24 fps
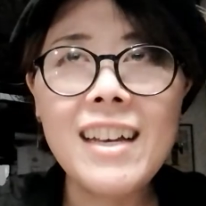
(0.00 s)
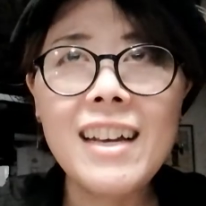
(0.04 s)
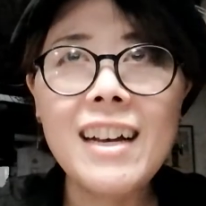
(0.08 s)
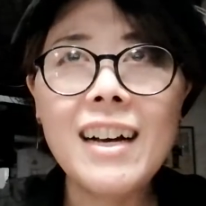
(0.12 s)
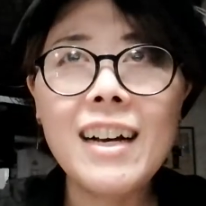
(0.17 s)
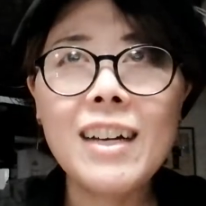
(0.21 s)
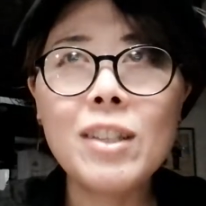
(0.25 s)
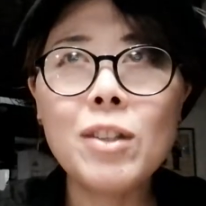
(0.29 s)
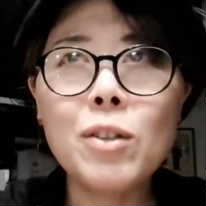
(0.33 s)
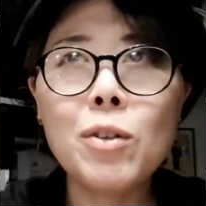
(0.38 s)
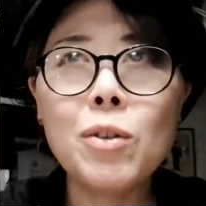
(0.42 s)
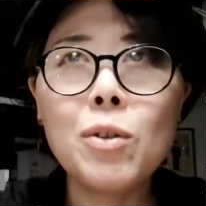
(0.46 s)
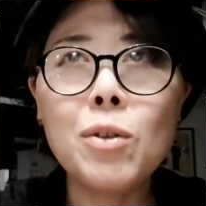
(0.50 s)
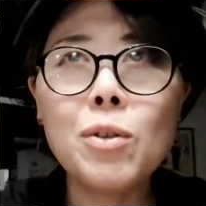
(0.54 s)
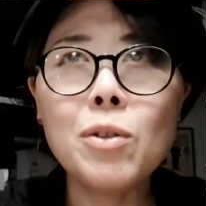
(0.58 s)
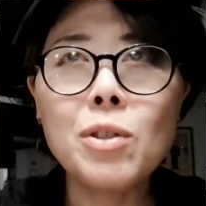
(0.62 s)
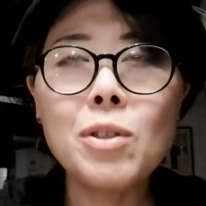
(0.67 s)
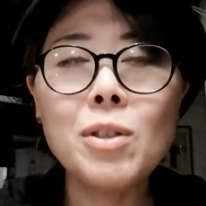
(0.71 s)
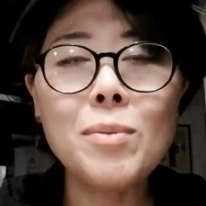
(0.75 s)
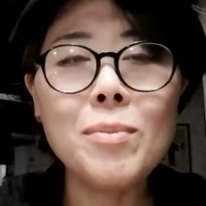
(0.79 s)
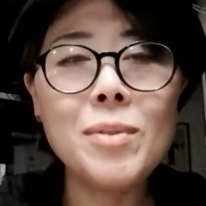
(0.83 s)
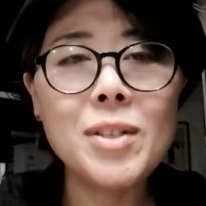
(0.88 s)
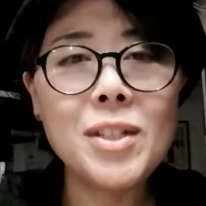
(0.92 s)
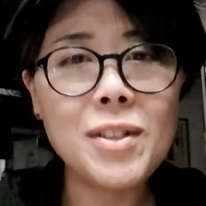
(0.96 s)
あの、
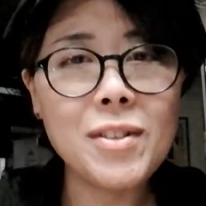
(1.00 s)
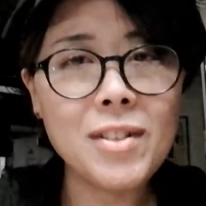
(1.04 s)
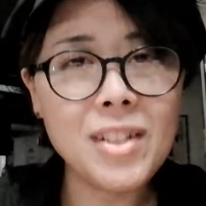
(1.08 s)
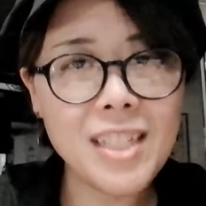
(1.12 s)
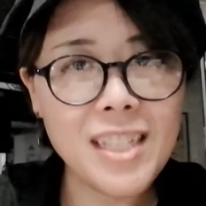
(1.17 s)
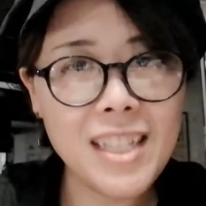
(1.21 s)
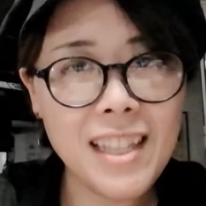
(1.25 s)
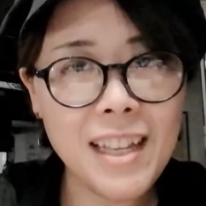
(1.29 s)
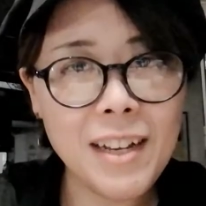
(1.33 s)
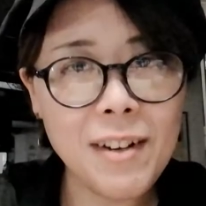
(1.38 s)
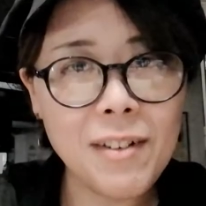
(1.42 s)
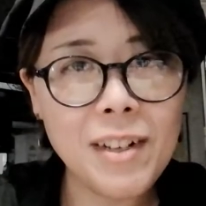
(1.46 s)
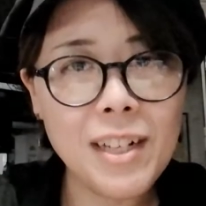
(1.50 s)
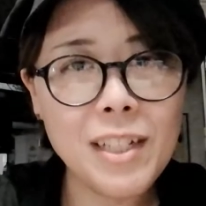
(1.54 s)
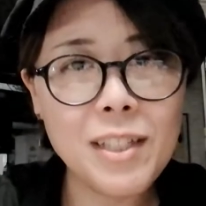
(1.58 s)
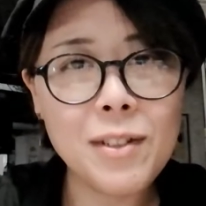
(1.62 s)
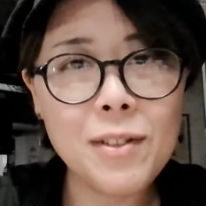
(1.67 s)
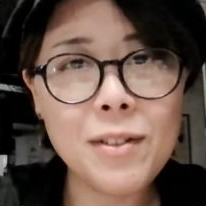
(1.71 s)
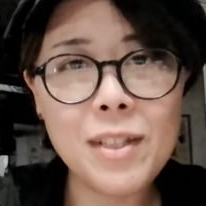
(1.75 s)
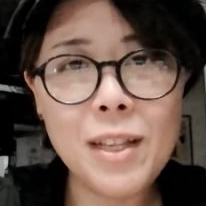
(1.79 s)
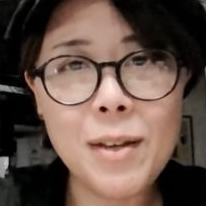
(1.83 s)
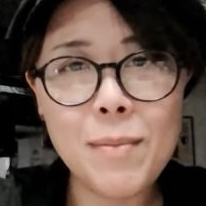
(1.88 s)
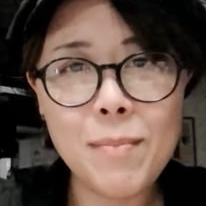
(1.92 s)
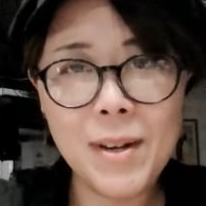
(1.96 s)
スロミクに出たのが
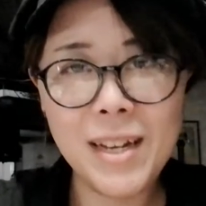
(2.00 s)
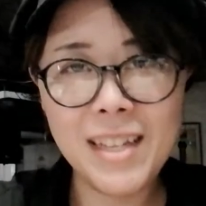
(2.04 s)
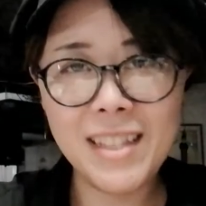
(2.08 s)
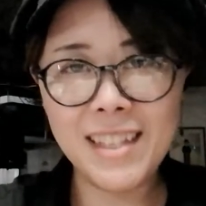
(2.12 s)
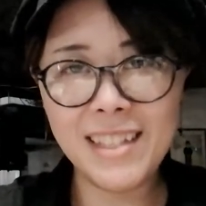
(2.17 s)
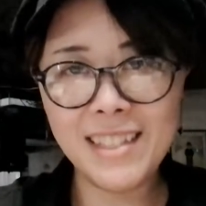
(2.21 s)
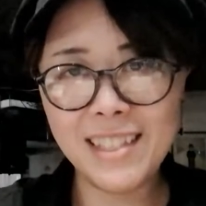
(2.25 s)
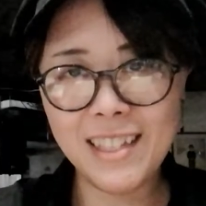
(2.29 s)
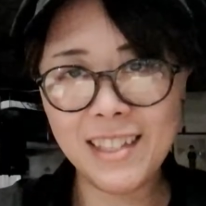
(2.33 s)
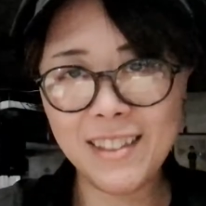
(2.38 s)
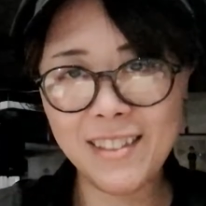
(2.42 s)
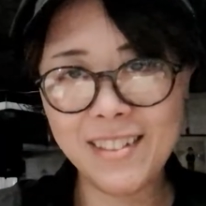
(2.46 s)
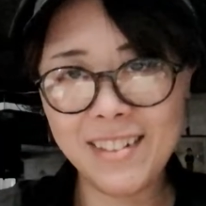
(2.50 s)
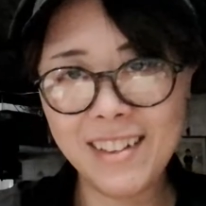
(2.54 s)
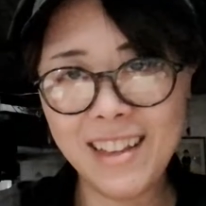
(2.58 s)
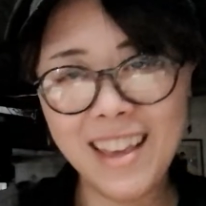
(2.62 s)
10年前でした。